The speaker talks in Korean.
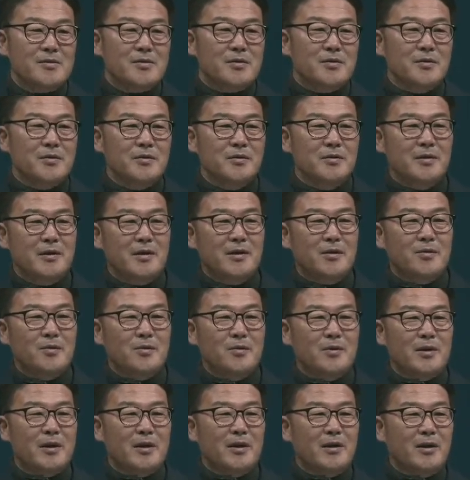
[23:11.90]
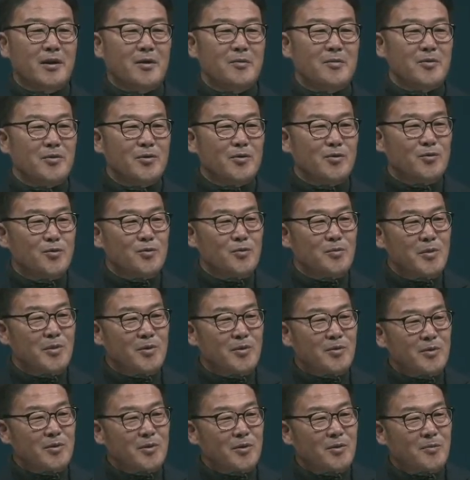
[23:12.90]
청년들하고 이야기하면서
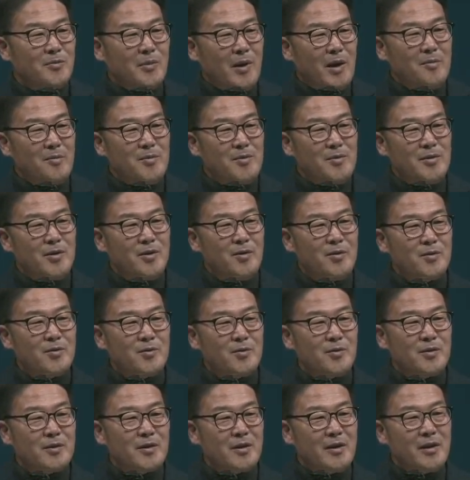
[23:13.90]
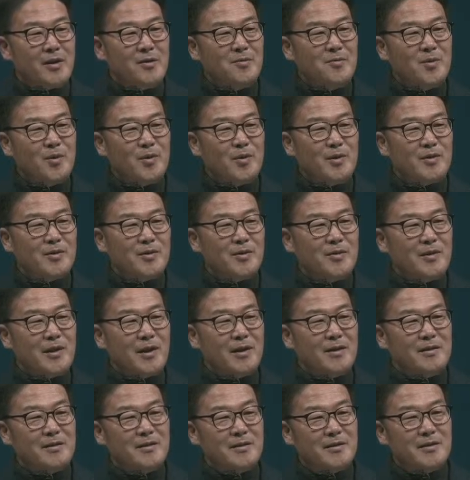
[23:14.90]
울면서 밤을 새워도 그렇게 행복했던
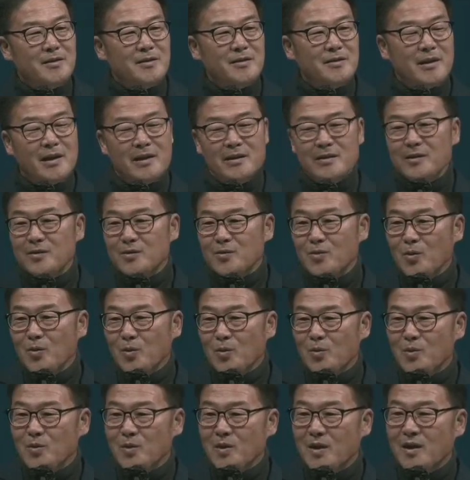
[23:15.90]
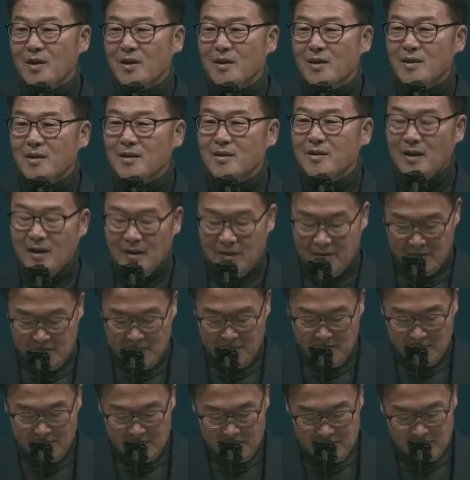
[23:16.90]
날들이 나한테 또 올까라는
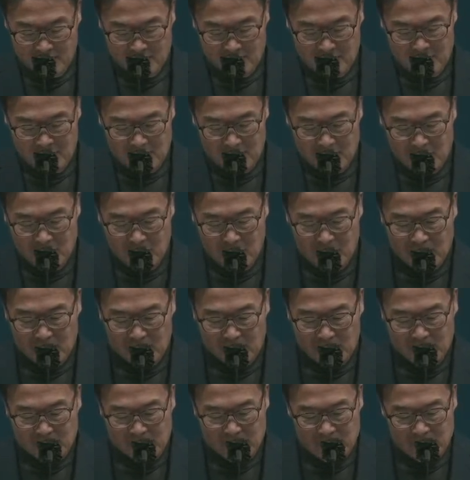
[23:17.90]
생각이 들기도 해요.